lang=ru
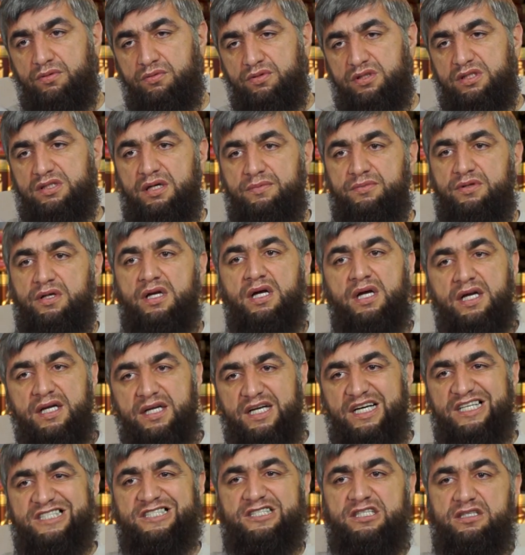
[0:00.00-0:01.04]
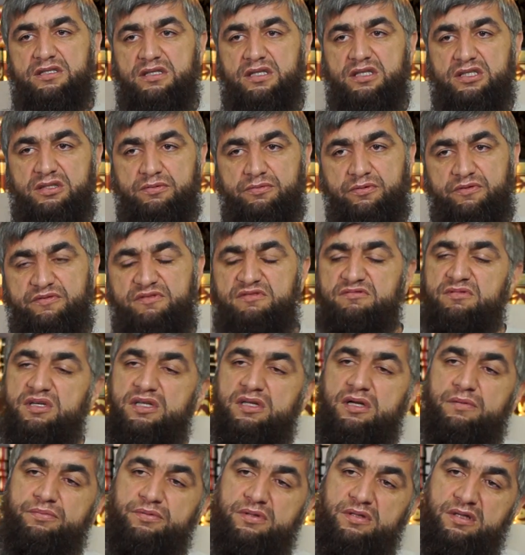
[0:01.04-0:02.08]
исламе каждый день должны мы
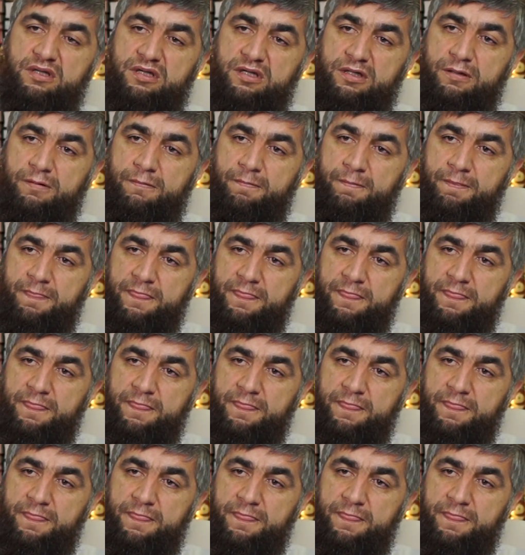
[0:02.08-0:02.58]
внимание определять.